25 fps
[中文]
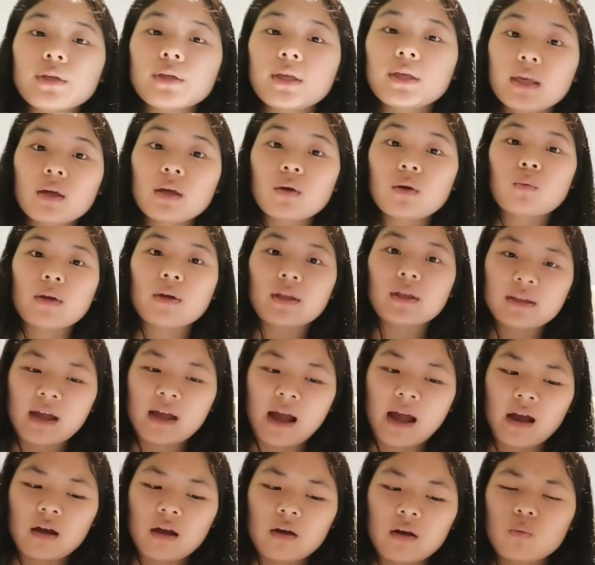意问
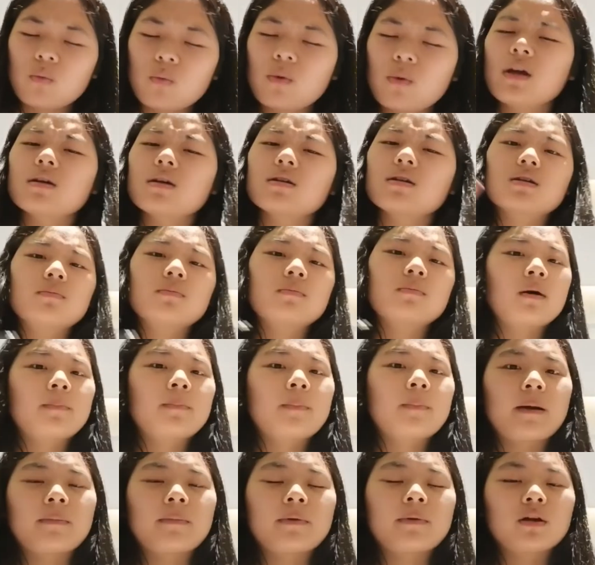他，为什么
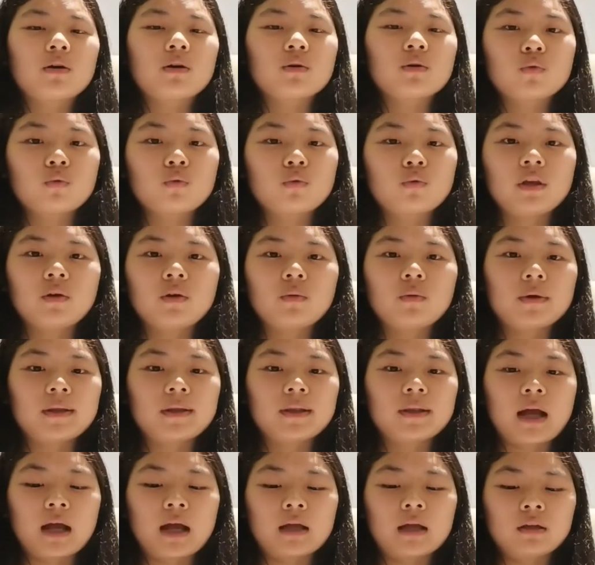爸爸要故意
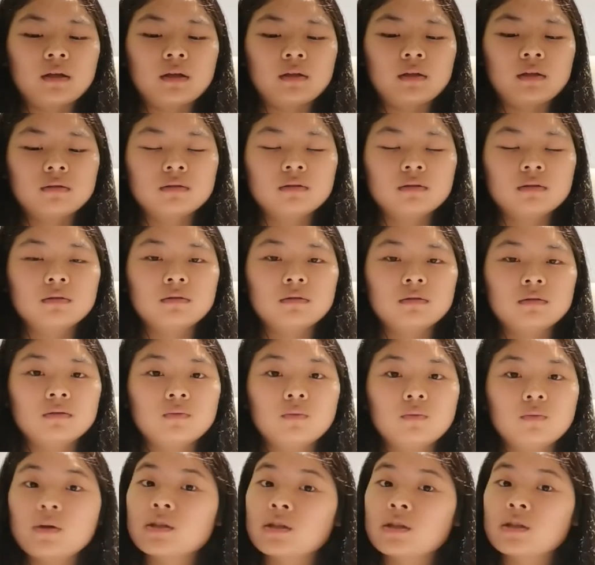问他呢？
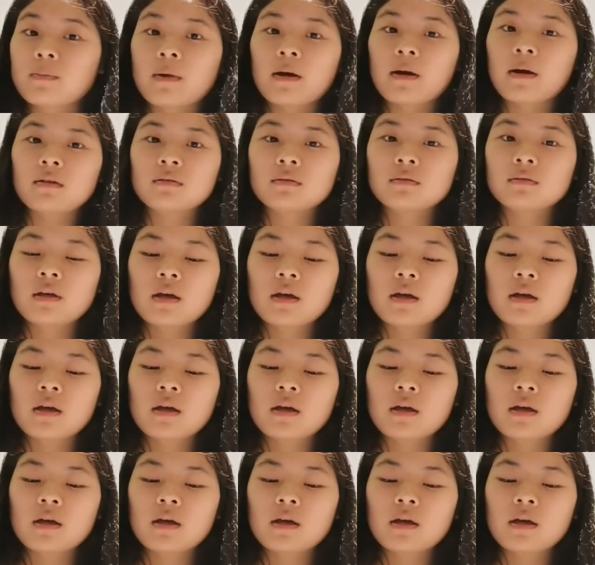为什么？